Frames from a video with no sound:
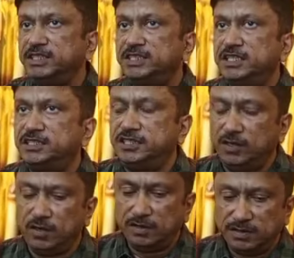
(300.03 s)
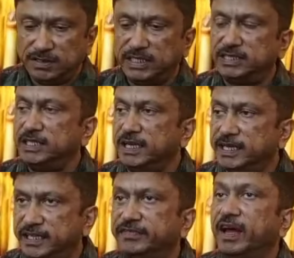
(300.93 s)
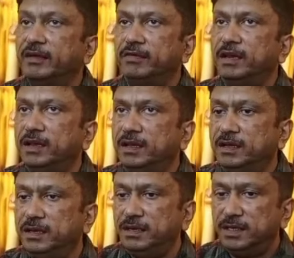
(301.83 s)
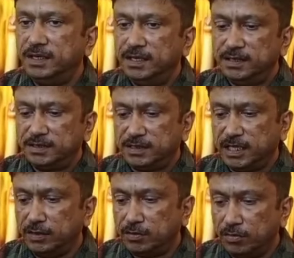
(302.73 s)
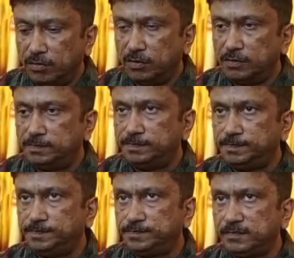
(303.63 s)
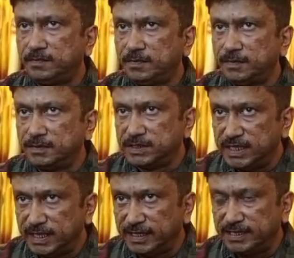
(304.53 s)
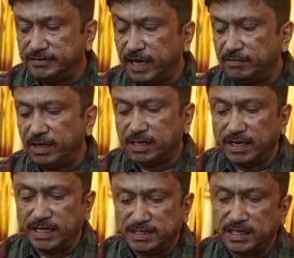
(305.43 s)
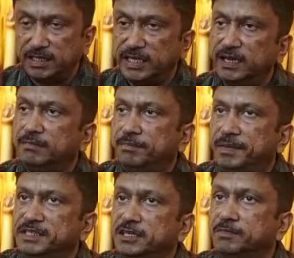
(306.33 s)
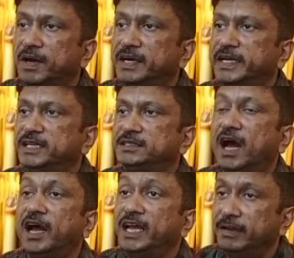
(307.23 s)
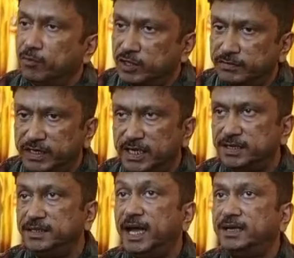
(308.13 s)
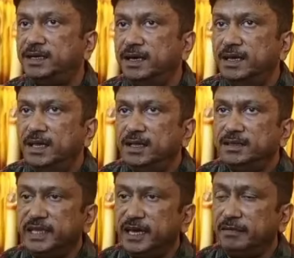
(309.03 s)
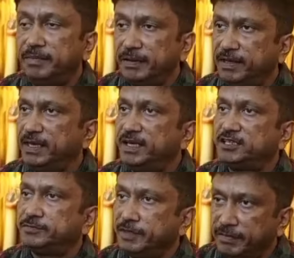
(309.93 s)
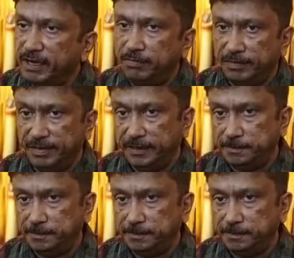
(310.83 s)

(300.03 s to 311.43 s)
মিস্টেক্স ছিল সেটি রেকটিফায়াবেল কিন্তু সেই রেকটিফায়াবেল কারেকশন নিয়ে পেশেন্ট পার্টি ইজ হাইলি মোটিভেটেড দ্যাট দেয়ার বেবি ইজ ফিমেল বেবি